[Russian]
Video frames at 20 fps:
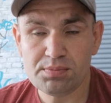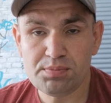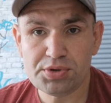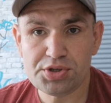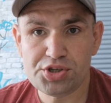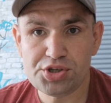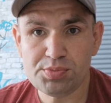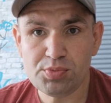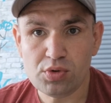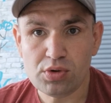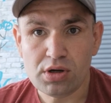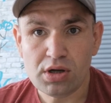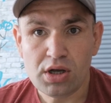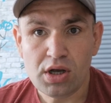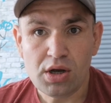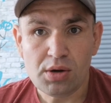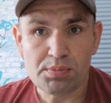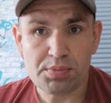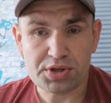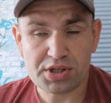Почему?
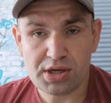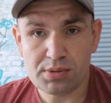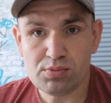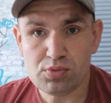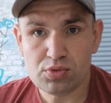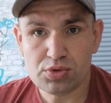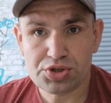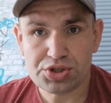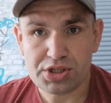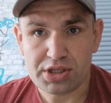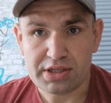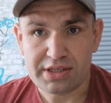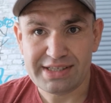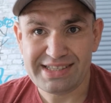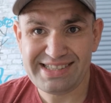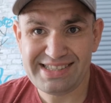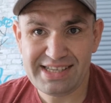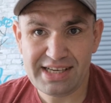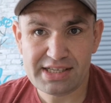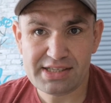Потому что
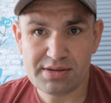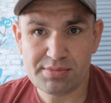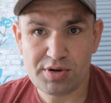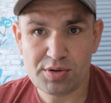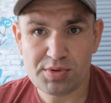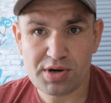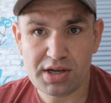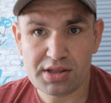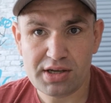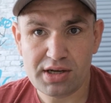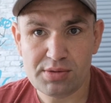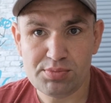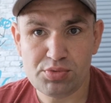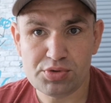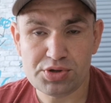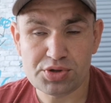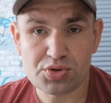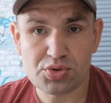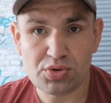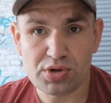здесь на моем канале
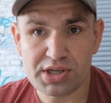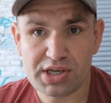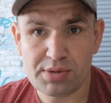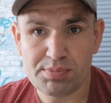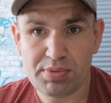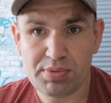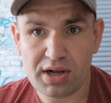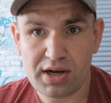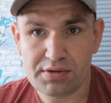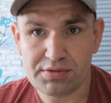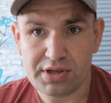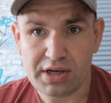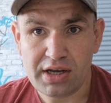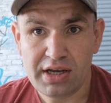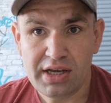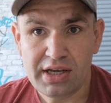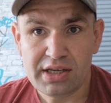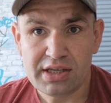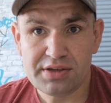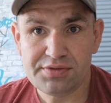будет только правда.
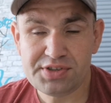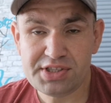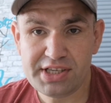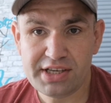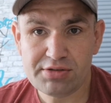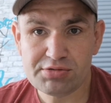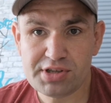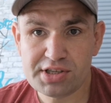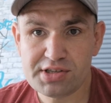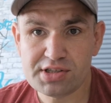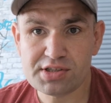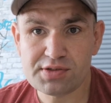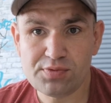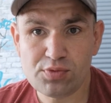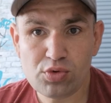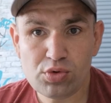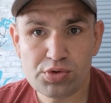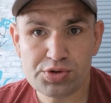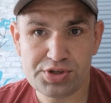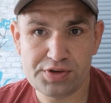И все вот эти
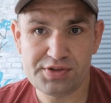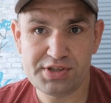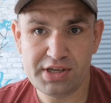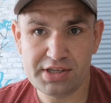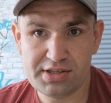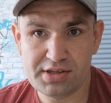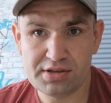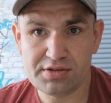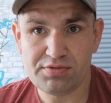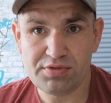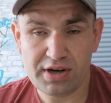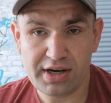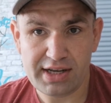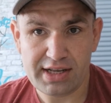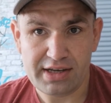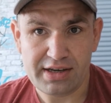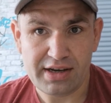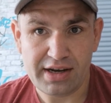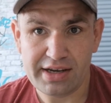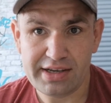сволочи, все эти
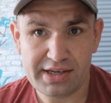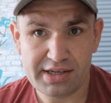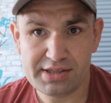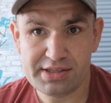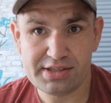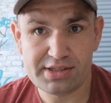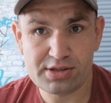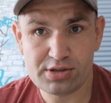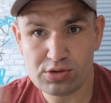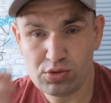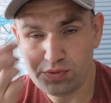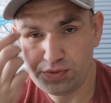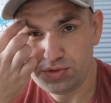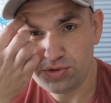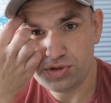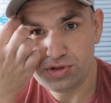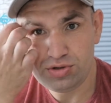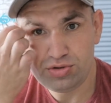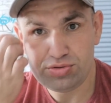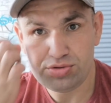твари, а я эти слов
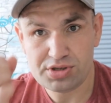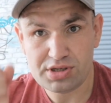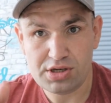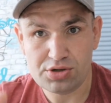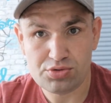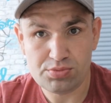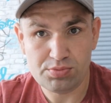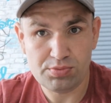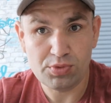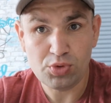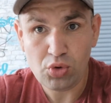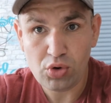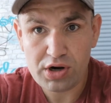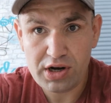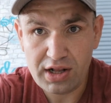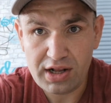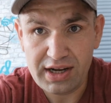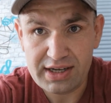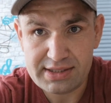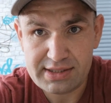сегодня еще скажу
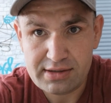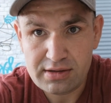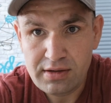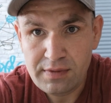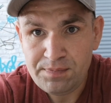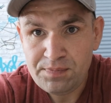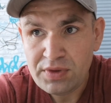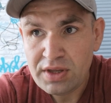много раз,